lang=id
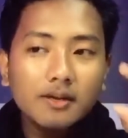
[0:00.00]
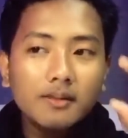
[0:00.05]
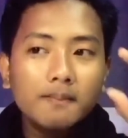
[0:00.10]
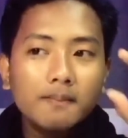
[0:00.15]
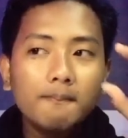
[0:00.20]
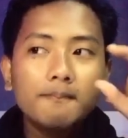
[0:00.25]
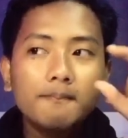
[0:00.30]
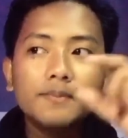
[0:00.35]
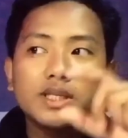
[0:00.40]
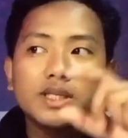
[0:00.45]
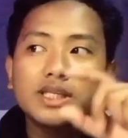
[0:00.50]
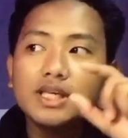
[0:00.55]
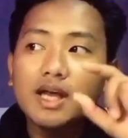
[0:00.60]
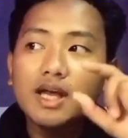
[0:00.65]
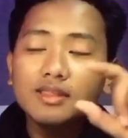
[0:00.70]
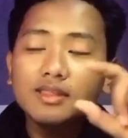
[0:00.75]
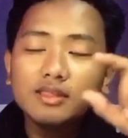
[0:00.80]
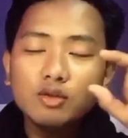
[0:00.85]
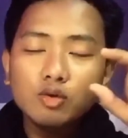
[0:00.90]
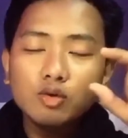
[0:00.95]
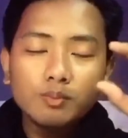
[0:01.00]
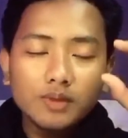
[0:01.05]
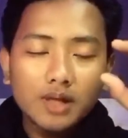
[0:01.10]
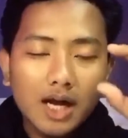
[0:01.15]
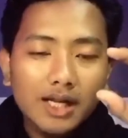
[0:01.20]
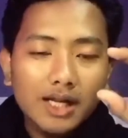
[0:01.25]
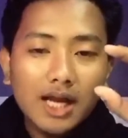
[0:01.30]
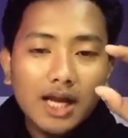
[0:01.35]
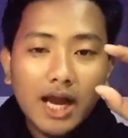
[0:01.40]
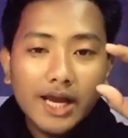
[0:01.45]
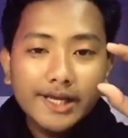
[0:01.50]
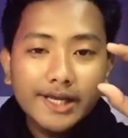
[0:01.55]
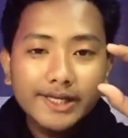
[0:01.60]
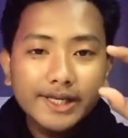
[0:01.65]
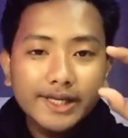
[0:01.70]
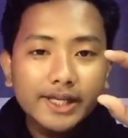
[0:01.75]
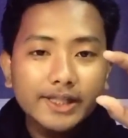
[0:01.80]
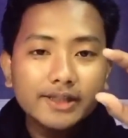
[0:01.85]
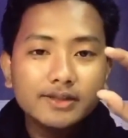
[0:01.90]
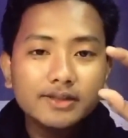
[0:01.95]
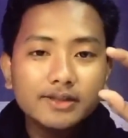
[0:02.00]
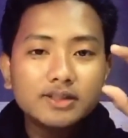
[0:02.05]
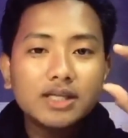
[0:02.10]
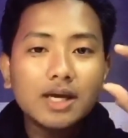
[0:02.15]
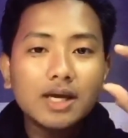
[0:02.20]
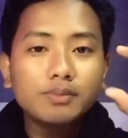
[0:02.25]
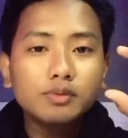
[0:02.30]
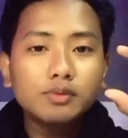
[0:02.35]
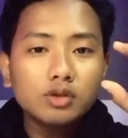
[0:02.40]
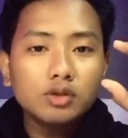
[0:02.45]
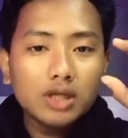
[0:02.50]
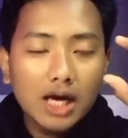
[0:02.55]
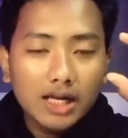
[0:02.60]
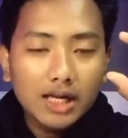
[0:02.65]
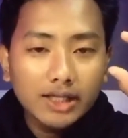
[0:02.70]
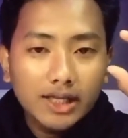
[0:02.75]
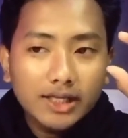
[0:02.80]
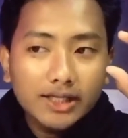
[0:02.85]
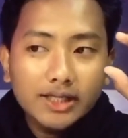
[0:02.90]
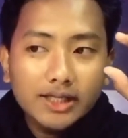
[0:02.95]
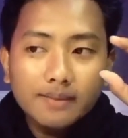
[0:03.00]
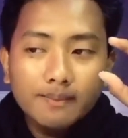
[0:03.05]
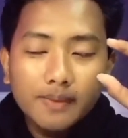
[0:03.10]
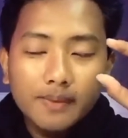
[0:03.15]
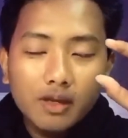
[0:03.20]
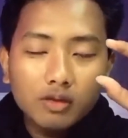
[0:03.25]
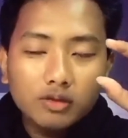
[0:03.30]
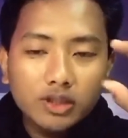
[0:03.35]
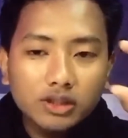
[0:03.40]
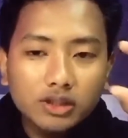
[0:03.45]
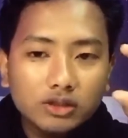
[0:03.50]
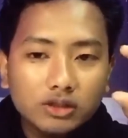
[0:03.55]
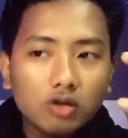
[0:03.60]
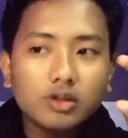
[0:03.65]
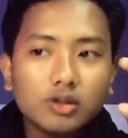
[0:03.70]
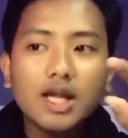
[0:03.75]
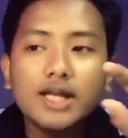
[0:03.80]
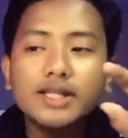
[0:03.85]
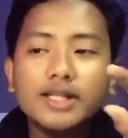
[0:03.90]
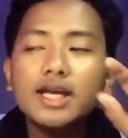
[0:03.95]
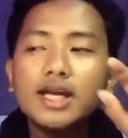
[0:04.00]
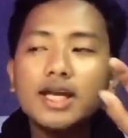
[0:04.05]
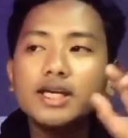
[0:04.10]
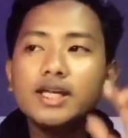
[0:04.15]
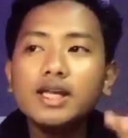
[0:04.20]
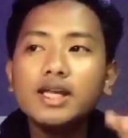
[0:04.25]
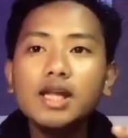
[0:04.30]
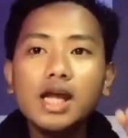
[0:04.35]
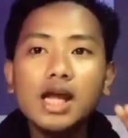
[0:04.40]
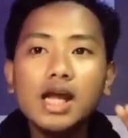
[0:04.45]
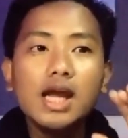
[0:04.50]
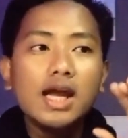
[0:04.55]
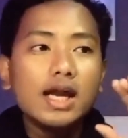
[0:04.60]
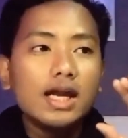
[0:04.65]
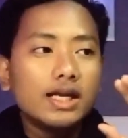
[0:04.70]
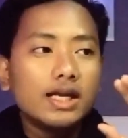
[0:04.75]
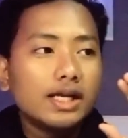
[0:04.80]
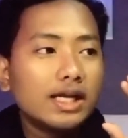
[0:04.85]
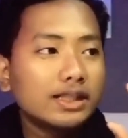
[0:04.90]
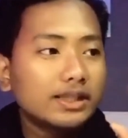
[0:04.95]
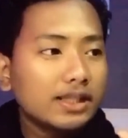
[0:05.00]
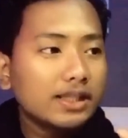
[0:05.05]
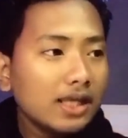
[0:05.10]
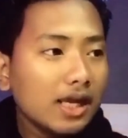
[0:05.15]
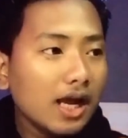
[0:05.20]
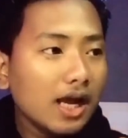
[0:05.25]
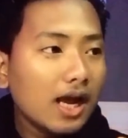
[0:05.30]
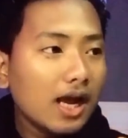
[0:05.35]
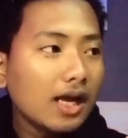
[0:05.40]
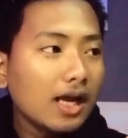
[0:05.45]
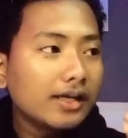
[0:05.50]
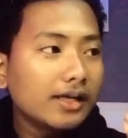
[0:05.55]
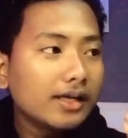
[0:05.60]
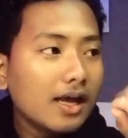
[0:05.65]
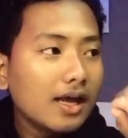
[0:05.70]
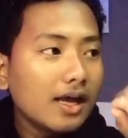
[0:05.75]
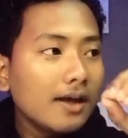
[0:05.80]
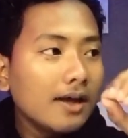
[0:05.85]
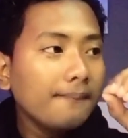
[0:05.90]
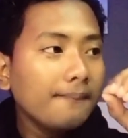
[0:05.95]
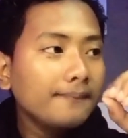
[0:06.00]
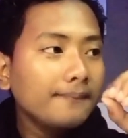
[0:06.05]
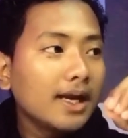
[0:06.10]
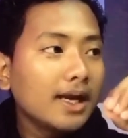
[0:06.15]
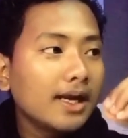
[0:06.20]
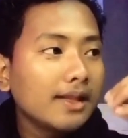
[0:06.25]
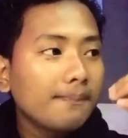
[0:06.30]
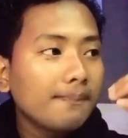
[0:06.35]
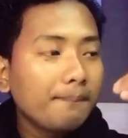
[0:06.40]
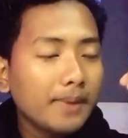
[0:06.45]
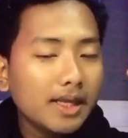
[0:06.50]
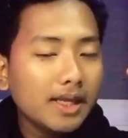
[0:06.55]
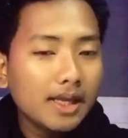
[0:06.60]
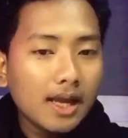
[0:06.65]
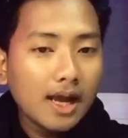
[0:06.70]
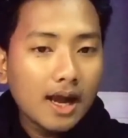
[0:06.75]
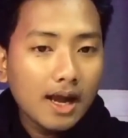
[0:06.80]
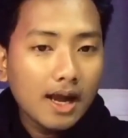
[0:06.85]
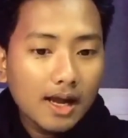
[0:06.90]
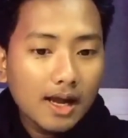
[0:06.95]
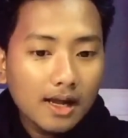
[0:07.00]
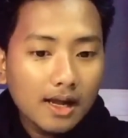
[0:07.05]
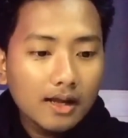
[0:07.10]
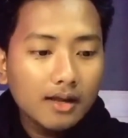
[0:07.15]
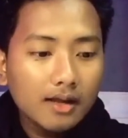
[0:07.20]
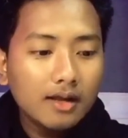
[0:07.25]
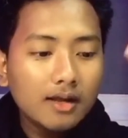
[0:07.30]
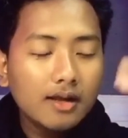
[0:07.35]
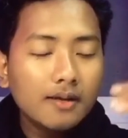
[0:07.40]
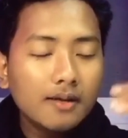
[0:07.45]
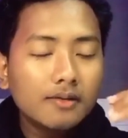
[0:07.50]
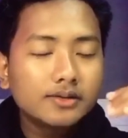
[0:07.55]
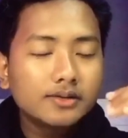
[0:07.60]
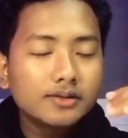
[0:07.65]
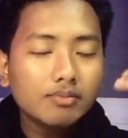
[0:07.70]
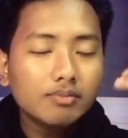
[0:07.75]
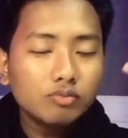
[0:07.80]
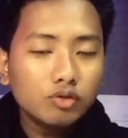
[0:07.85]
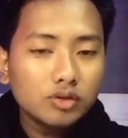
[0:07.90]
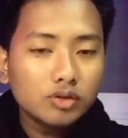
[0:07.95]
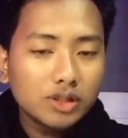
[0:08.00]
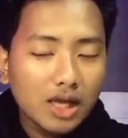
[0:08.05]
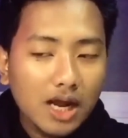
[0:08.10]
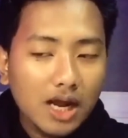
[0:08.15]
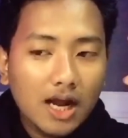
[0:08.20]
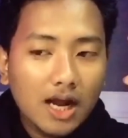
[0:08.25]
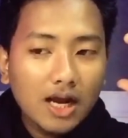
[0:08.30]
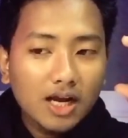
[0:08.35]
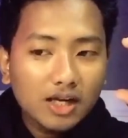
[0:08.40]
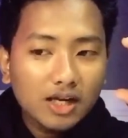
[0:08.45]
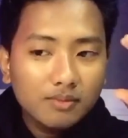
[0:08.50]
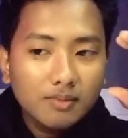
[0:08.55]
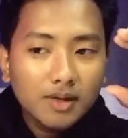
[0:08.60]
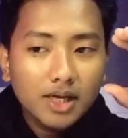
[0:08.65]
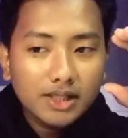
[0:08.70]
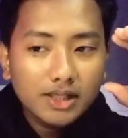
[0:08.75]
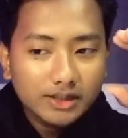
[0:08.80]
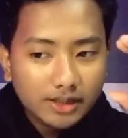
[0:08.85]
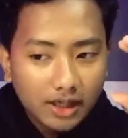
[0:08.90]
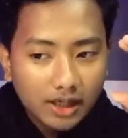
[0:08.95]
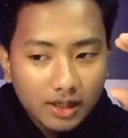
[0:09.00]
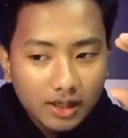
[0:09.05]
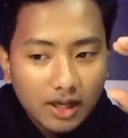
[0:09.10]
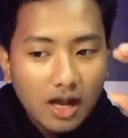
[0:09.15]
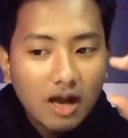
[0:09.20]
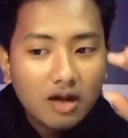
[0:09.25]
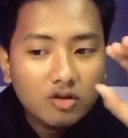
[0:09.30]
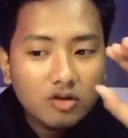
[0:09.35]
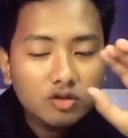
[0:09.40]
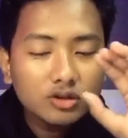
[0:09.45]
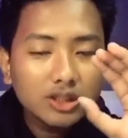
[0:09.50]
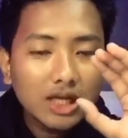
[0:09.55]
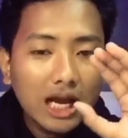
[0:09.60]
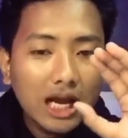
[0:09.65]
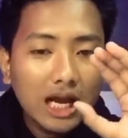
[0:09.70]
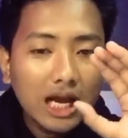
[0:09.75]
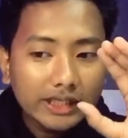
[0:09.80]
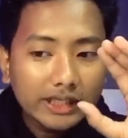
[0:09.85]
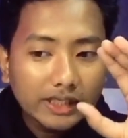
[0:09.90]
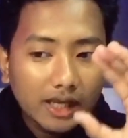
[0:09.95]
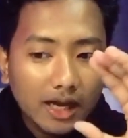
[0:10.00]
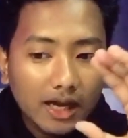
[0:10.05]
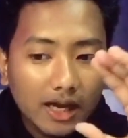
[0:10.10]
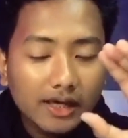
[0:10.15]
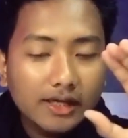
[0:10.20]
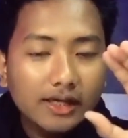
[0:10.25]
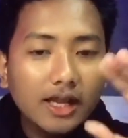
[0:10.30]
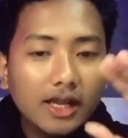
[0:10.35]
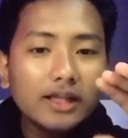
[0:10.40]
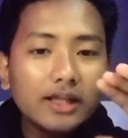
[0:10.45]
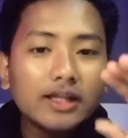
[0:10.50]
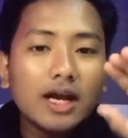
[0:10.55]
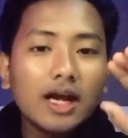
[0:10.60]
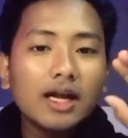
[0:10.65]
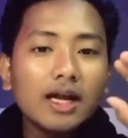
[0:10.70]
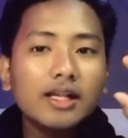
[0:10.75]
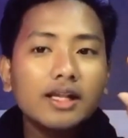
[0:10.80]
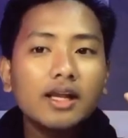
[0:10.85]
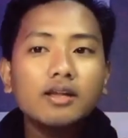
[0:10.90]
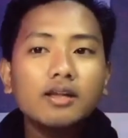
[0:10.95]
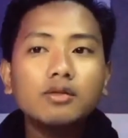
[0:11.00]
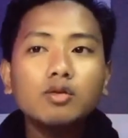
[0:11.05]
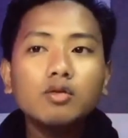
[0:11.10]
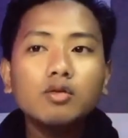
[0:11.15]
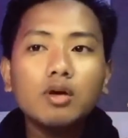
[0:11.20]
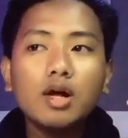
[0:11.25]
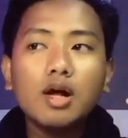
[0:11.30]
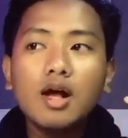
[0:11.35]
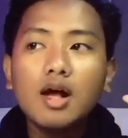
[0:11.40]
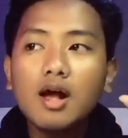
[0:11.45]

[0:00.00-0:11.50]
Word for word: mencantumkan ID capcut kalian di bio TikTok. Nah, jadi nanti ada dari pihak e, capcutnya akan mengecek akun kalian dan kalian itu